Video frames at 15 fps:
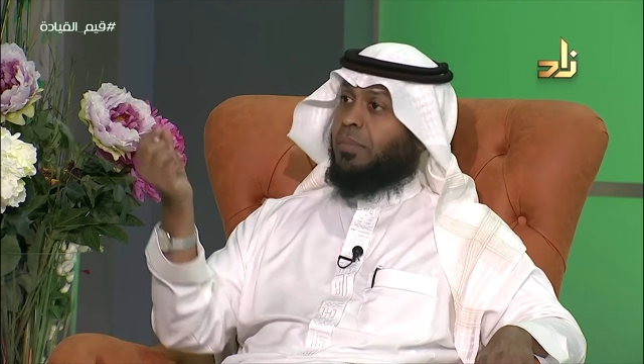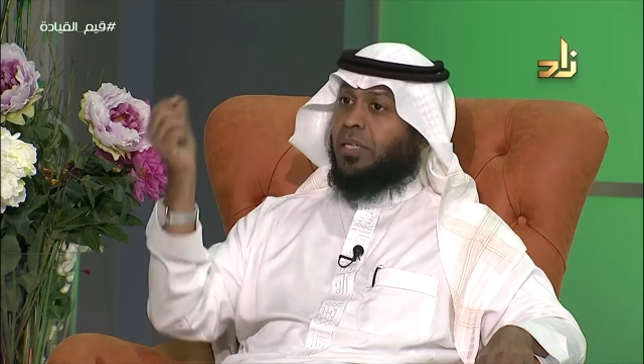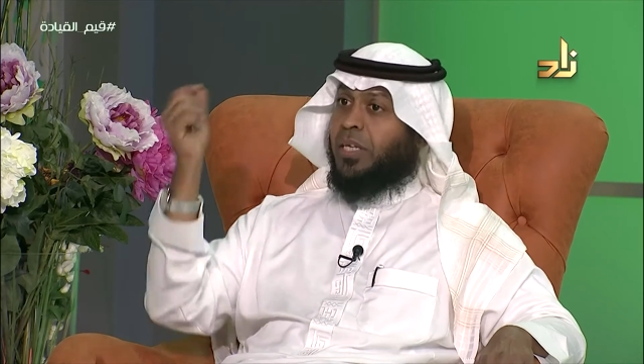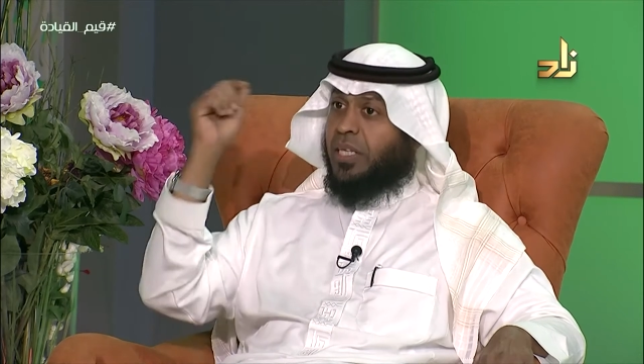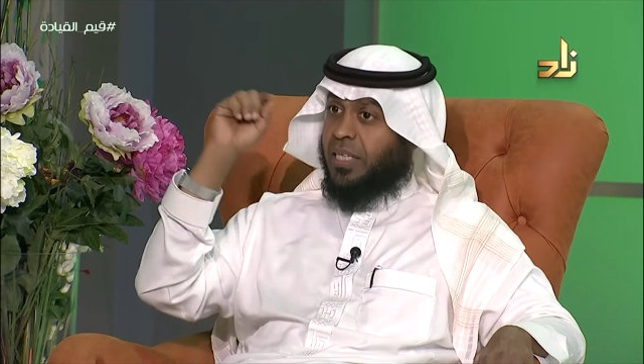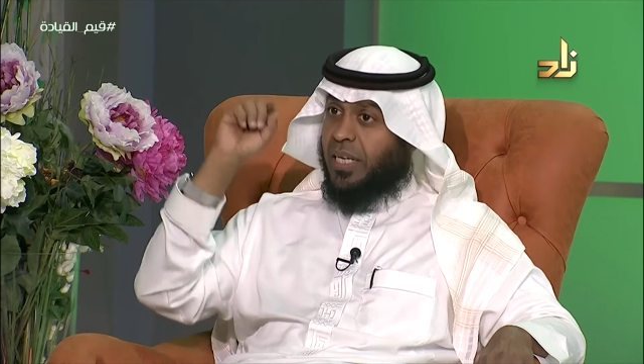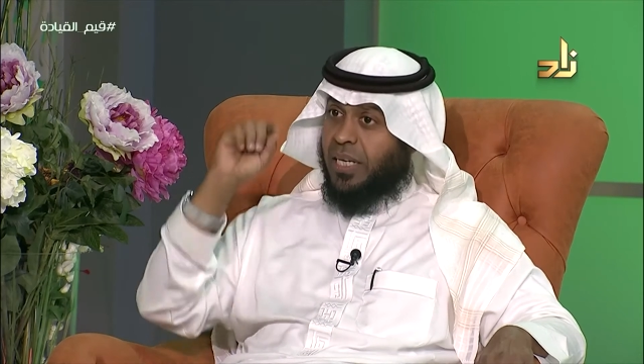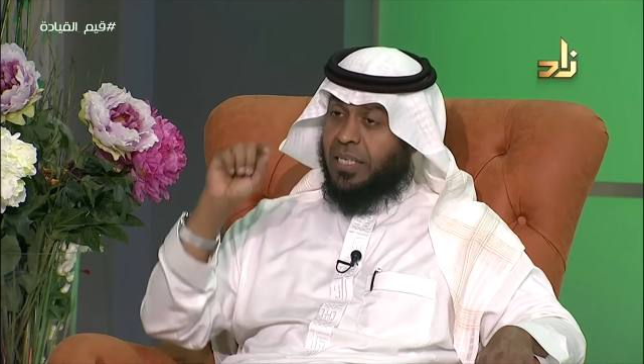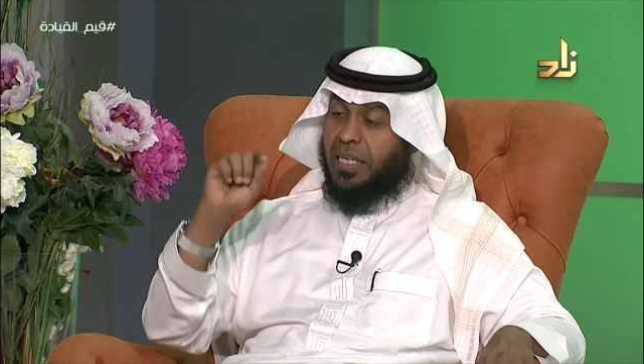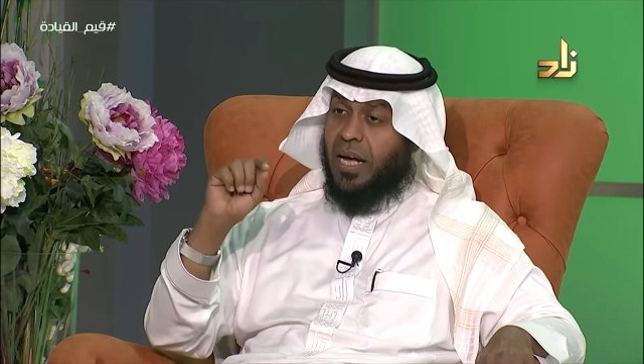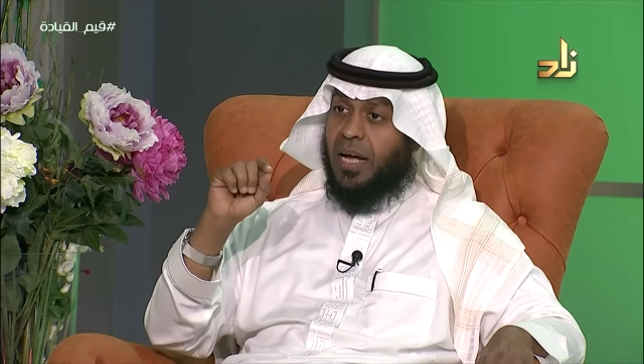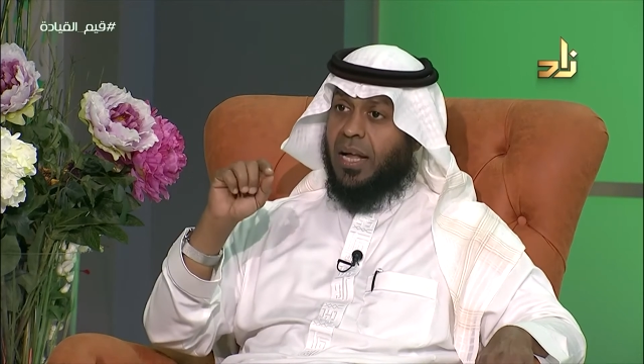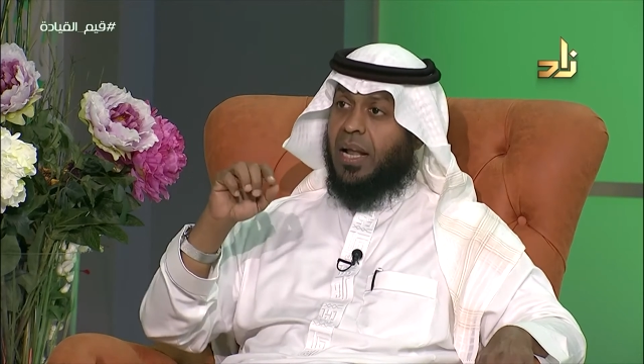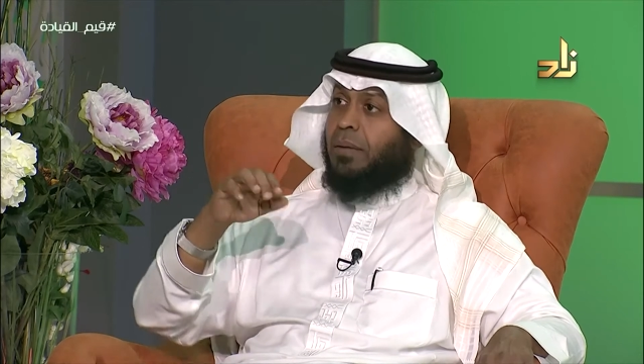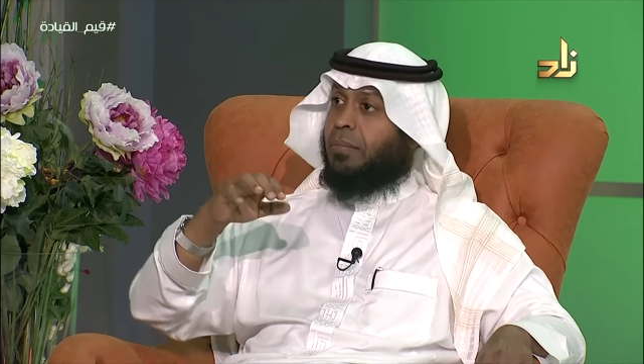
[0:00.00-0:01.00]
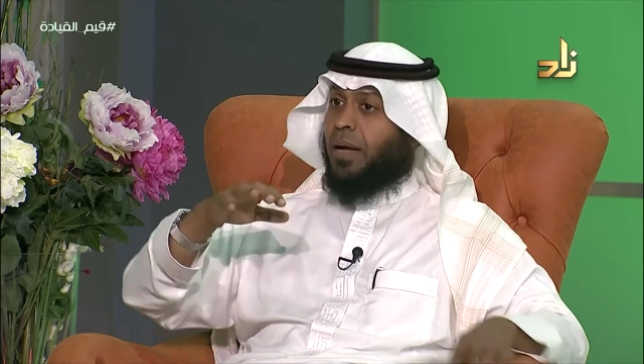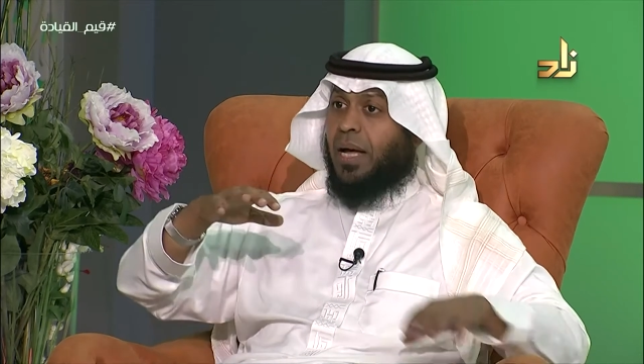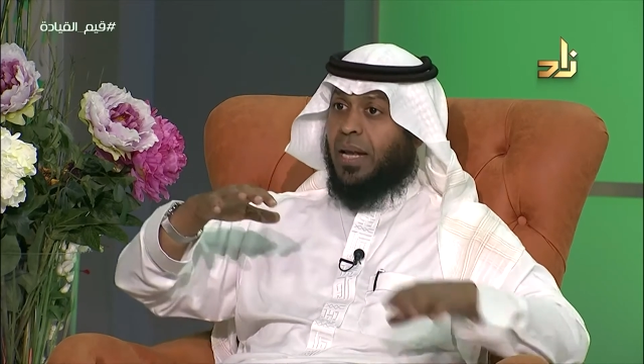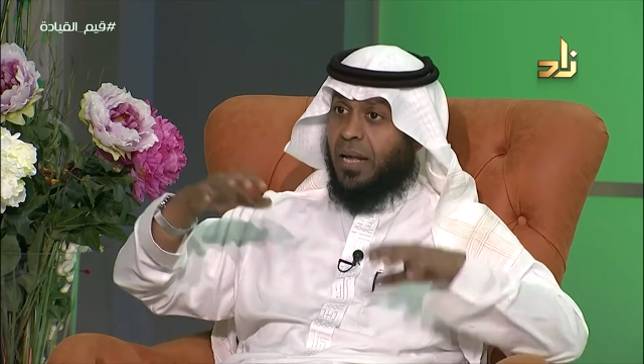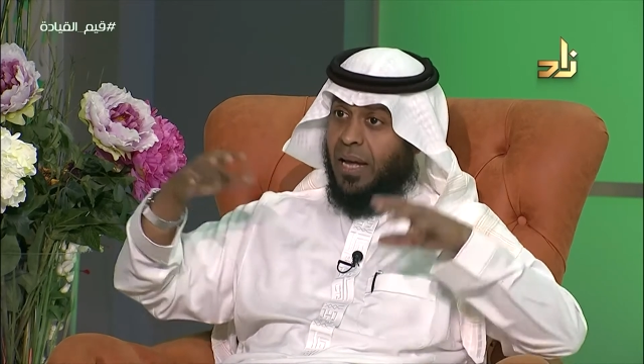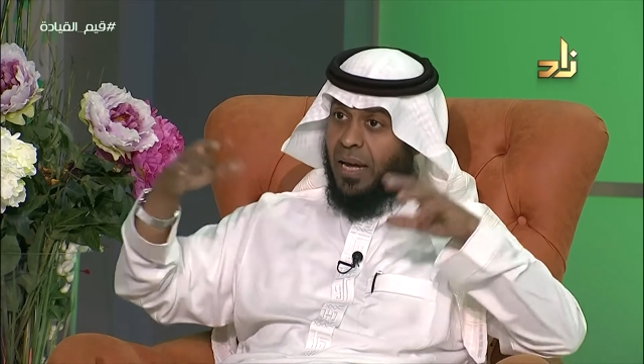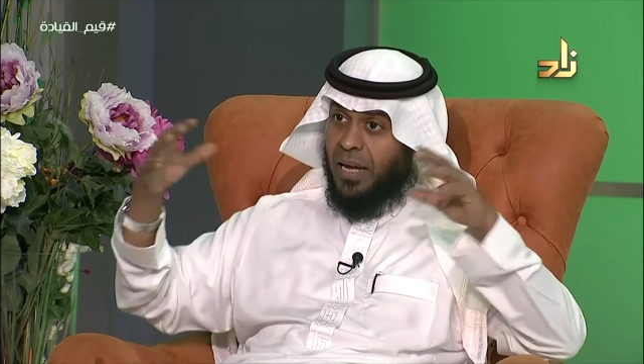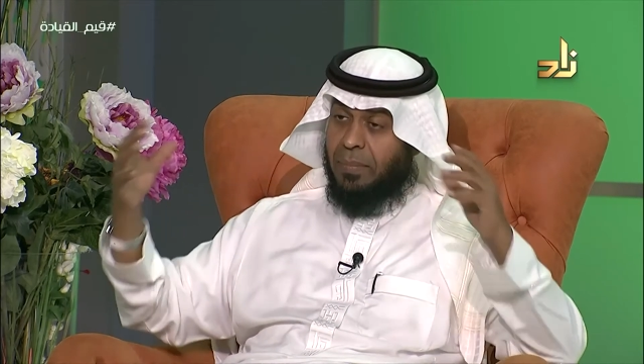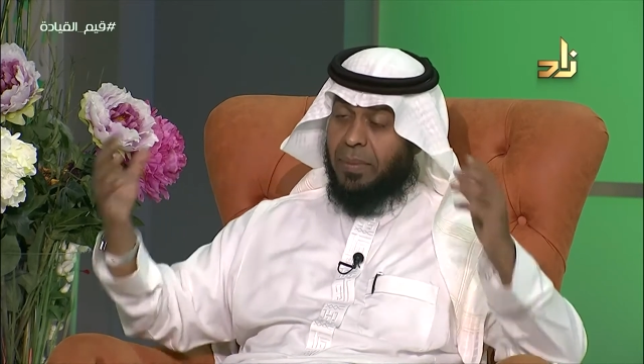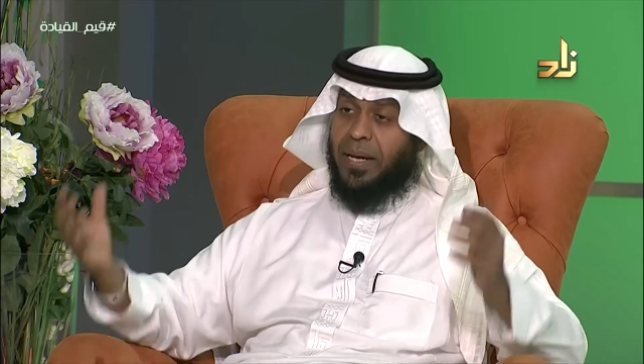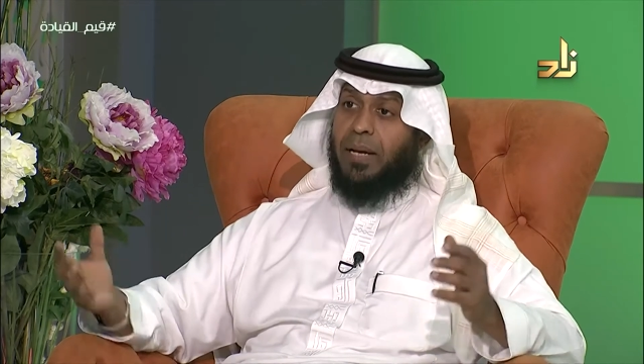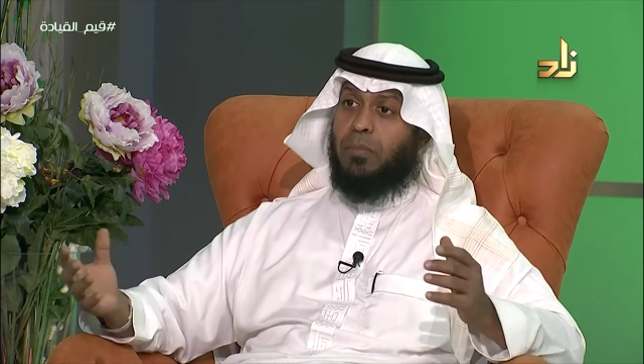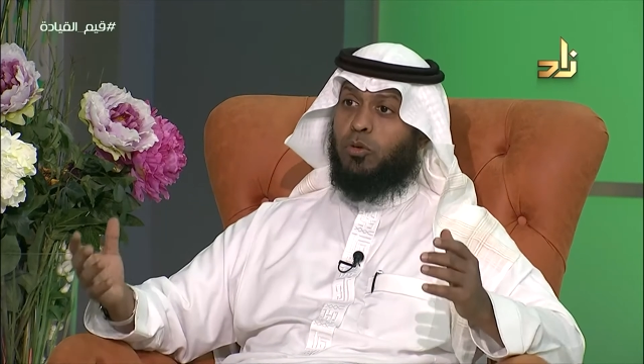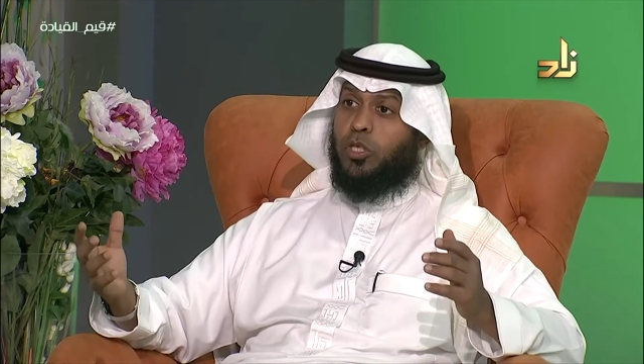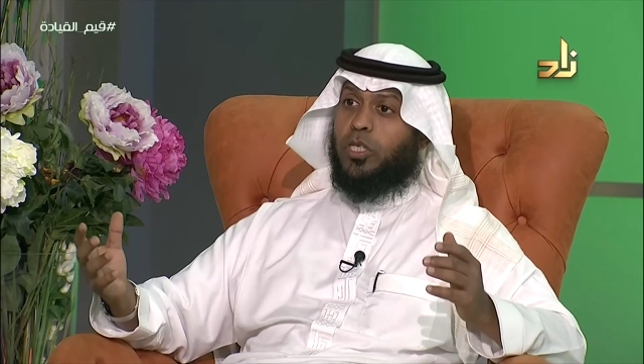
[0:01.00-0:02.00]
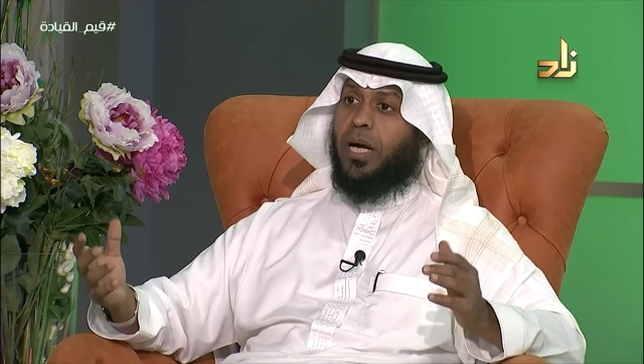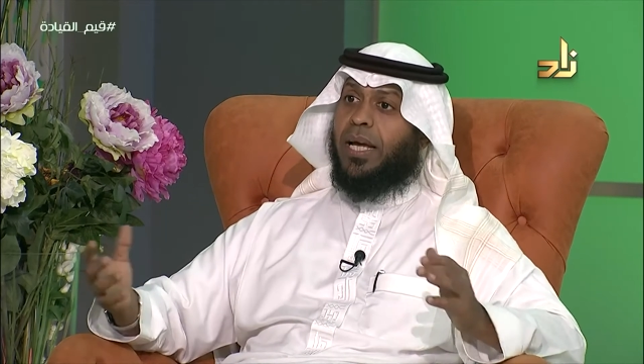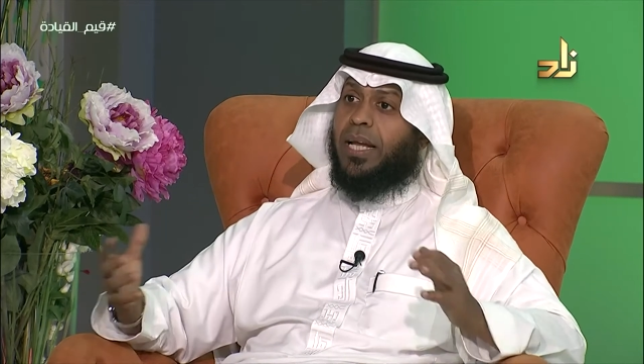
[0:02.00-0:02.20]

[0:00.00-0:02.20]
مجلس الإدارة مع القائمين على المنشأة